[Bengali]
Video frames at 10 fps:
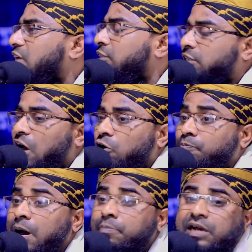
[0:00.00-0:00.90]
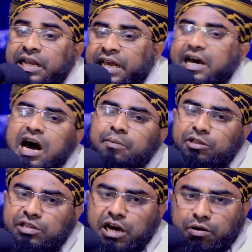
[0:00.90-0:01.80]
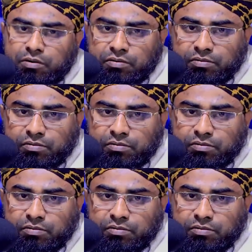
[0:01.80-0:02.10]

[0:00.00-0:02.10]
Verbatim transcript: আজান দাও বাম কানে একামত দাও